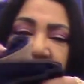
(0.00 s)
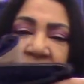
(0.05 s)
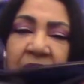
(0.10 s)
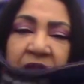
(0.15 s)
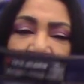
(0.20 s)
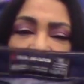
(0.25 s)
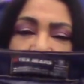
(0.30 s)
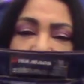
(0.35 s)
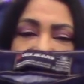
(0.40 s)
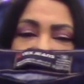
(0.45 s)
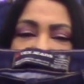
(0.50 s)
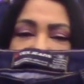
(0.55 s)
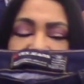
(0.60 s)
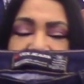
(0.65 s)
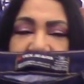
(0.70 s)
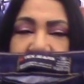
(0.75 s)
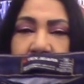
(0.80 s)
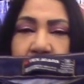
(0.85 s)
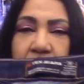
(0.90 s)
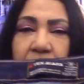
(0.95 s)
Então
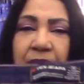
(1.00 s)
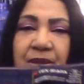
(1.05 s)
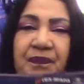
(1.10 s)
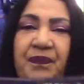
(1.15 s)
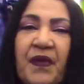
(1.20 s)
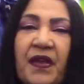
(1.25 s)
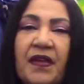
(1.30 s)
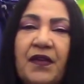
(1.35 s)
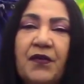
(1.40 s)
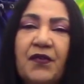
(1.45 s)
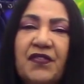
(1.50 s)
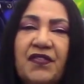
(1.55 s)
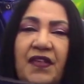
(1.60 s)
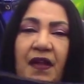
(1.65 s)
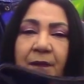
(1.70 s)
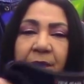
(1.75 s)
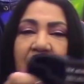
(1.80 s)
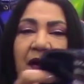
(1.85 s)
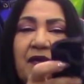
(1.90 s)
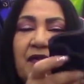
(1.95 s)
tá show. E os
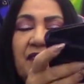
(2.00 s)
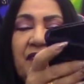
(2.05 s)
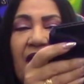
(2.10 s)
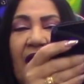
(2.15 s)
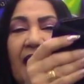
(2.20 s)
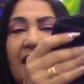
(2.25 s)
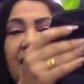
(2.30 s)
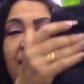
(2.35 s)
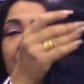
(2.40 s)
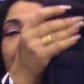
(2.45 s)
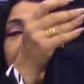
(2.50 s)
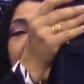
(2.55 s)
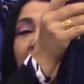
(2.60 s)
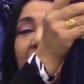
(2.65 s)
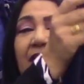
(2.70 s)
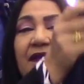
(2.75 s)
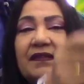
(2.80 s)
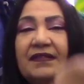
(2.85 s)
tamanhos vai do